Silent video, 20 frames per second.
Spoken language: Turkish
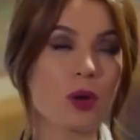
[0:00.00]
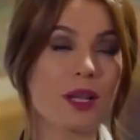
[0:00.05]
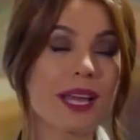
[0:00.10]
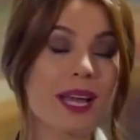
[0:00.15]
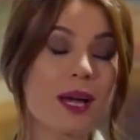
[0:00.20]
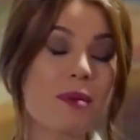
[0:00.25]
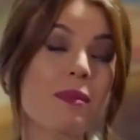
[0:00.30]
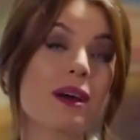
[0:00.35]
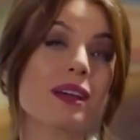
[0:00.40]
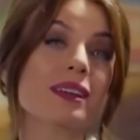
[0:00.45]
öyle
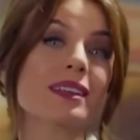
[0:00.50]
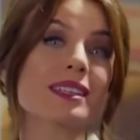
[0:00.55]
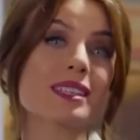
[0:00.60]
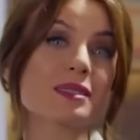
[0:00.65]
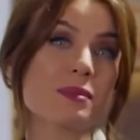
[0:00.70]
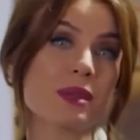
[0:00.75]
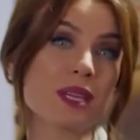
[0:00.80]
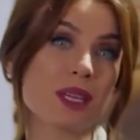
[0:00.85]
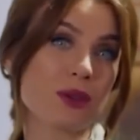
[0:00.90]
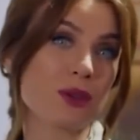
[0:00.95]
hemen
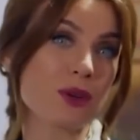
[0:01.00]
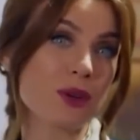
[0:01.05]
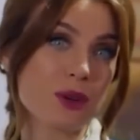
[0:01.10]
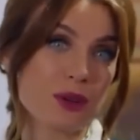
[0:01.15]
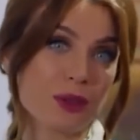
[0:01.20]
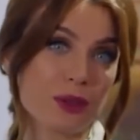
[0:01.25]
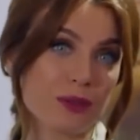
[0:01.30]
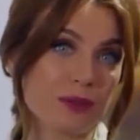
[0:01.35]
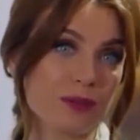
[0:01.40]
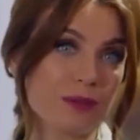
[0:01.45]
gitmek
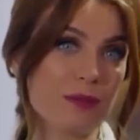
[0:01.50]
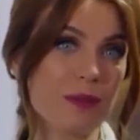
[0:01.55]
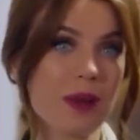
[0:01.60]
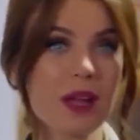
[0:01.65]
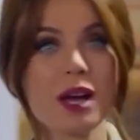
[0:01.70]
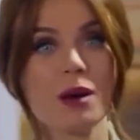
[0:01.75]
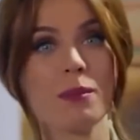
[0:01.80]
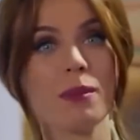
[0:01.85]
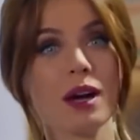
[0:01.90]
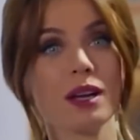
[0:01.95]
yok.
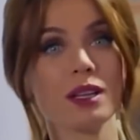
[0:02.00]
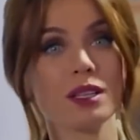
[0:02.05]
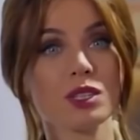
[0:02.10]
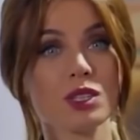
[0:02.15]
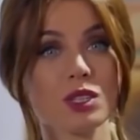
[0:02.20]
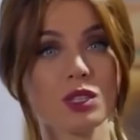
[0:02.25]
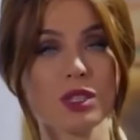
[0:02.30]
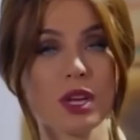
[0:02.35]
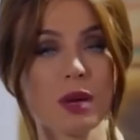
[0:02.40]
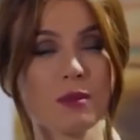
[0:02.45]
Beraber
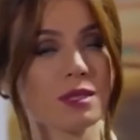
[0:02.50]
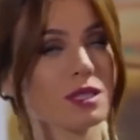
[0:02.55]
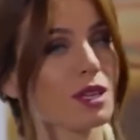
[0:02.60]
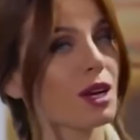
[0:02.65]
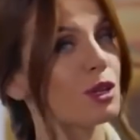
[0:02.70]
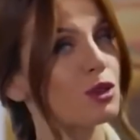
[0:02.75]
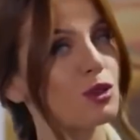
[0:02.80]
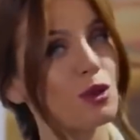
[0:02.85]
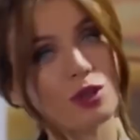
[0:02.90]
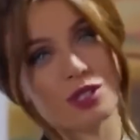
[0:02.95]
yaşayacağımız
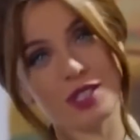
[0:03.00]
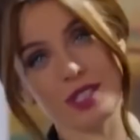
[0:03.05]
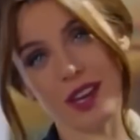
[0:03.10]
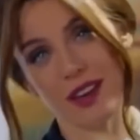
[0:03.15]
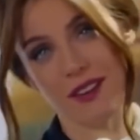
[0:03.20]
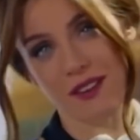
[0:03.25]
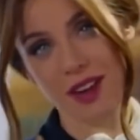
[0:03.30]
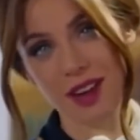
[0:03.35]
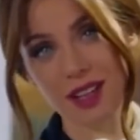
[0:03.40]
daha çok şey